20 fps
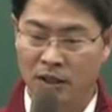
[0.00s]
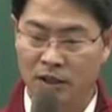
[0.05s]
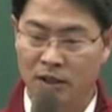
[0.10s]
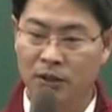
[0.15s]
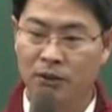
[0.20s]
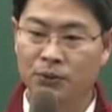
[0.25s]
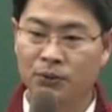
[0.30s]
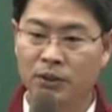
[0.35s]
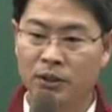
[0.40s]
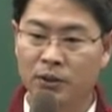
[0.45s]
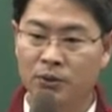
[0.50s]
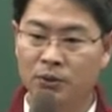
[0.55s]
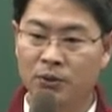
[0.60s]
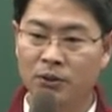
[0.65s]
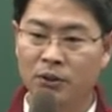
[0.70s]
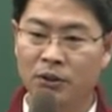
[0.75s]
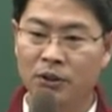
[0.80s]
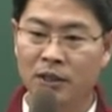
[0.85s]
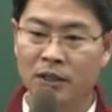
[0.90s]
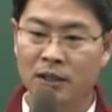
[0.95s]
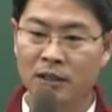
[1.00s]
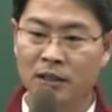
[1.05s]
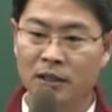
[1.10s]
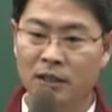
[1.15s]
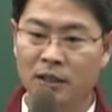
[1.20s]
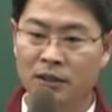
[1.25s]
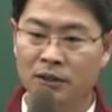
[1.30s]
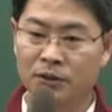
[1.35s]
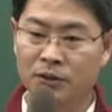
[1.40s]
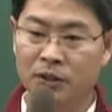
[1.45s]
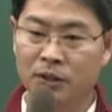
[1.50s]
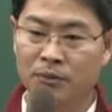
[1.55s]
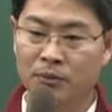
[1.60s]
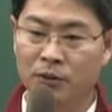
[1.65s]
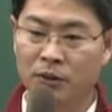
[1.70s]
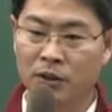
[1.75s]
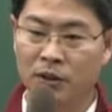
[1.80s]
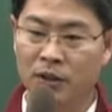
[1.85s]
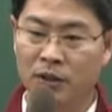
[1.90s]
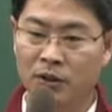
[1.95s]
자, 언제 조등기를 하느냐, 언제
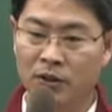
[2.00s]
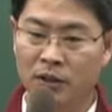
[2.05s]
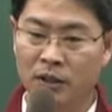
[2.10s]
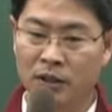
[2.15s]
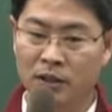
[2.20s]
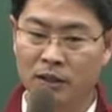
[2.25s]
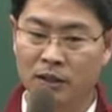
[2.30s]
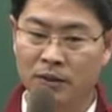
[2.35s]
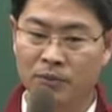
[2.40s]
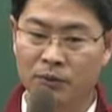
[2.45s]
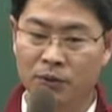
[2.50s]
분기등기를 하느냐,